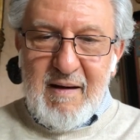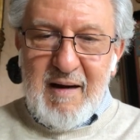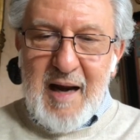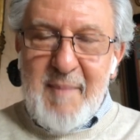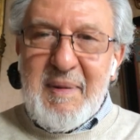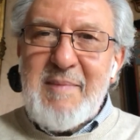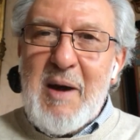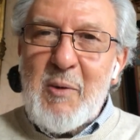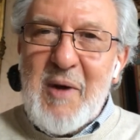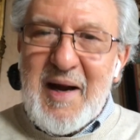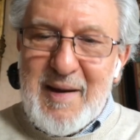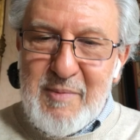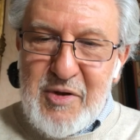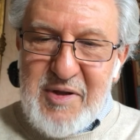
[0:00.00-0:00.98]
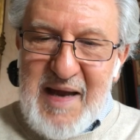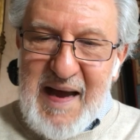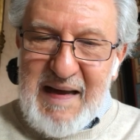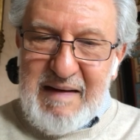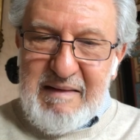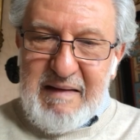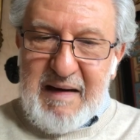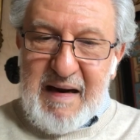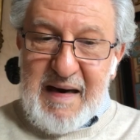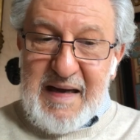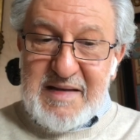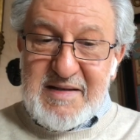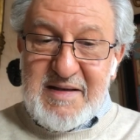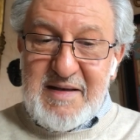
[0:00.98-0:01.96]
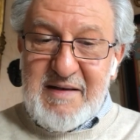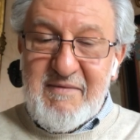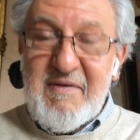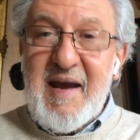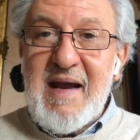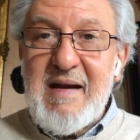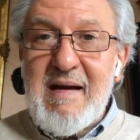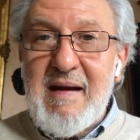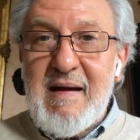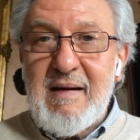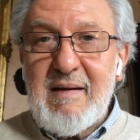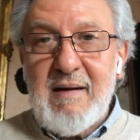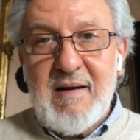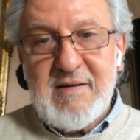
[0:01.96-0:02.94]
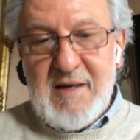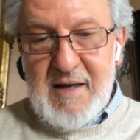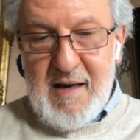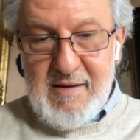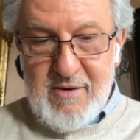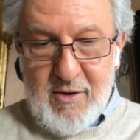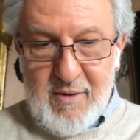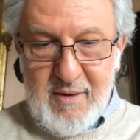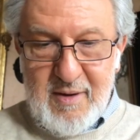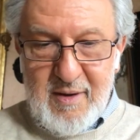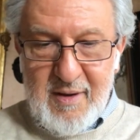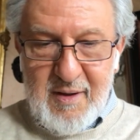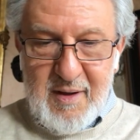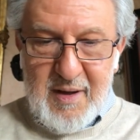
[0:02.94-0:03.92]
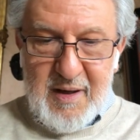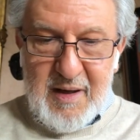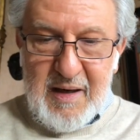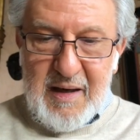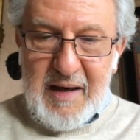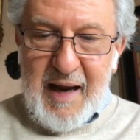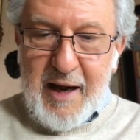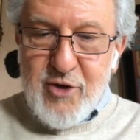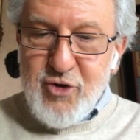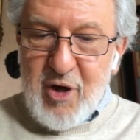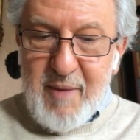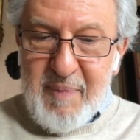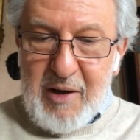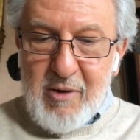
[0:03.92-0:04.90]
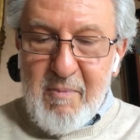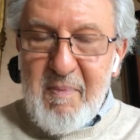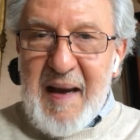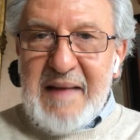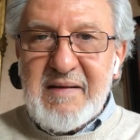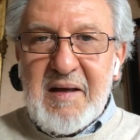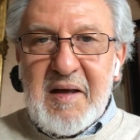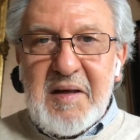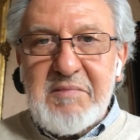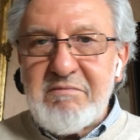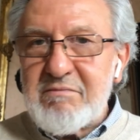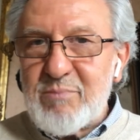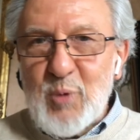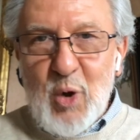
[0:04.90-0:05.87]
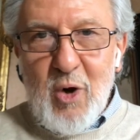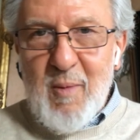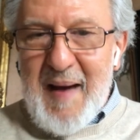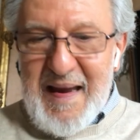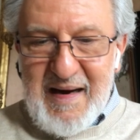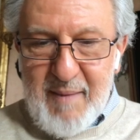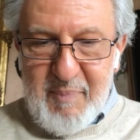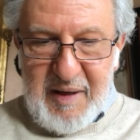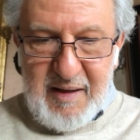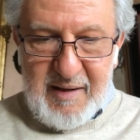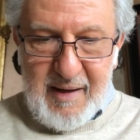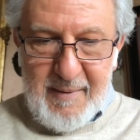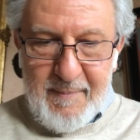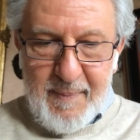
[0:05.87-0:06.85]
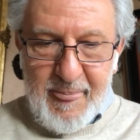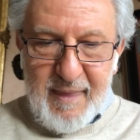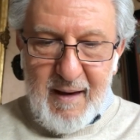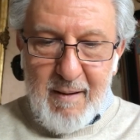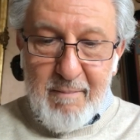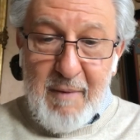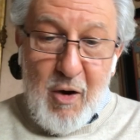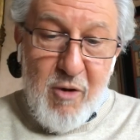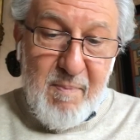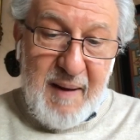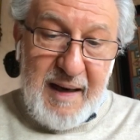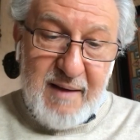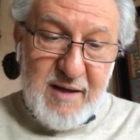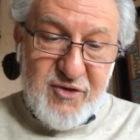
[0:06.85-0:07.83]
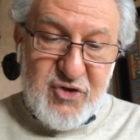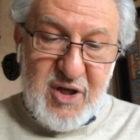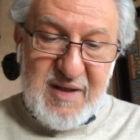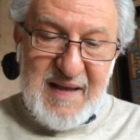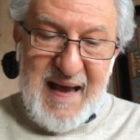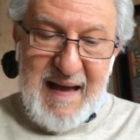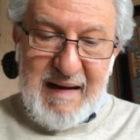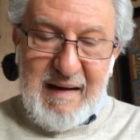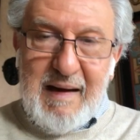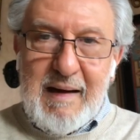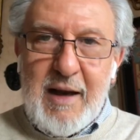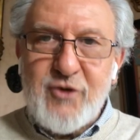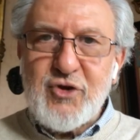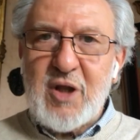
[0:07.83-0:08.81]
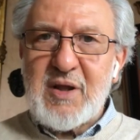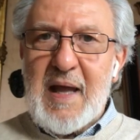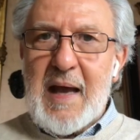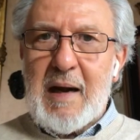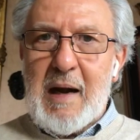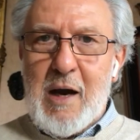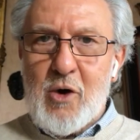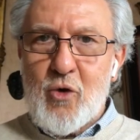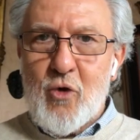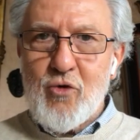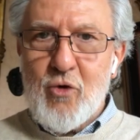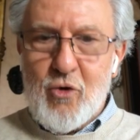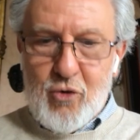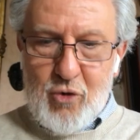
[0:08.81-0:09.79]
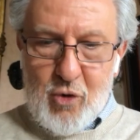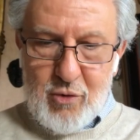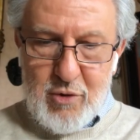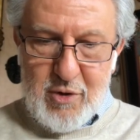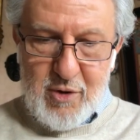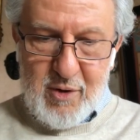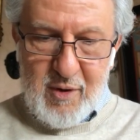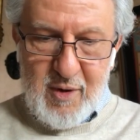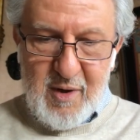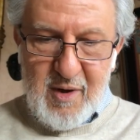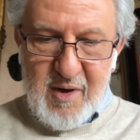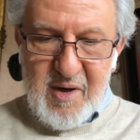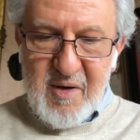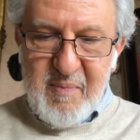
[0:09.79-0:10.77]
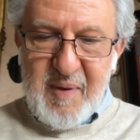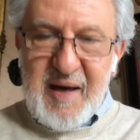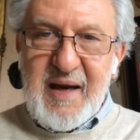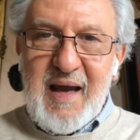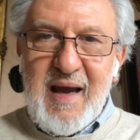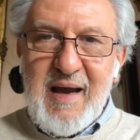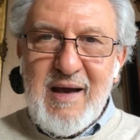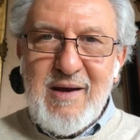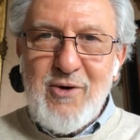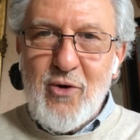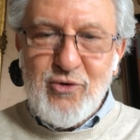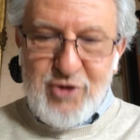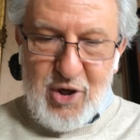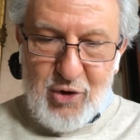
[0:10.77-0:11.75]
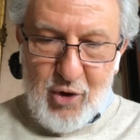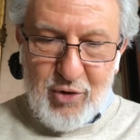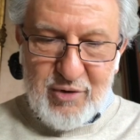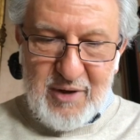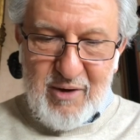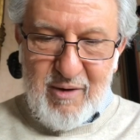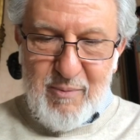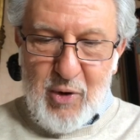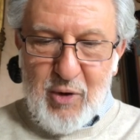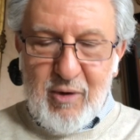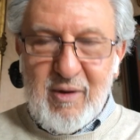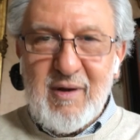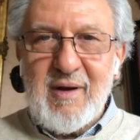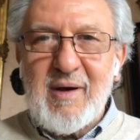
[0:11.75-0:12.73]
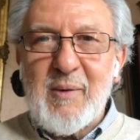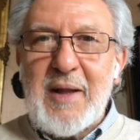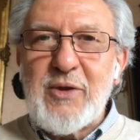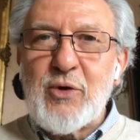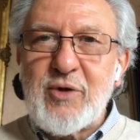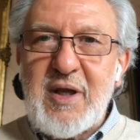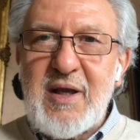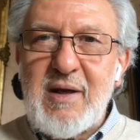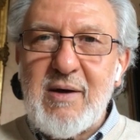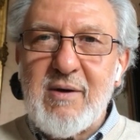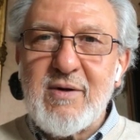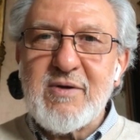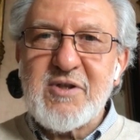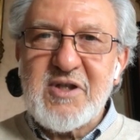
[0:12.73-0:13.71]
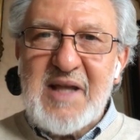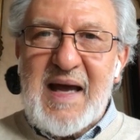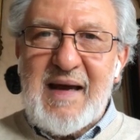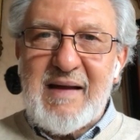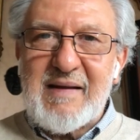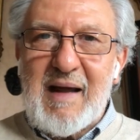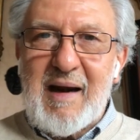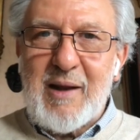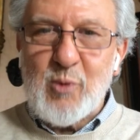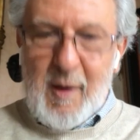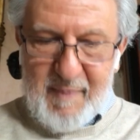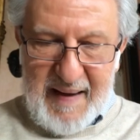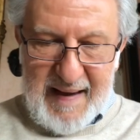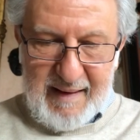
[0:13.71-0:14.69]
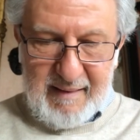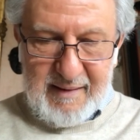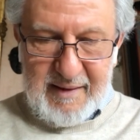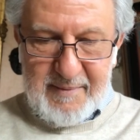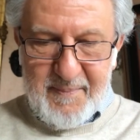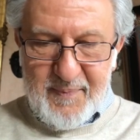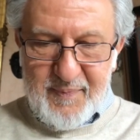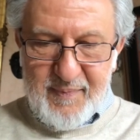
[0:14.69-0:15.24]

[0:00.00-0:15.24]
La prima guerra mondiale, ragazzi, venne e se ne andò. La ragione per combattere non l'ho mai capita, ma ho imparato ad accettarla, accettarla con orgoglio, perché non si contano i morti quando Dio sta dalla tua parte.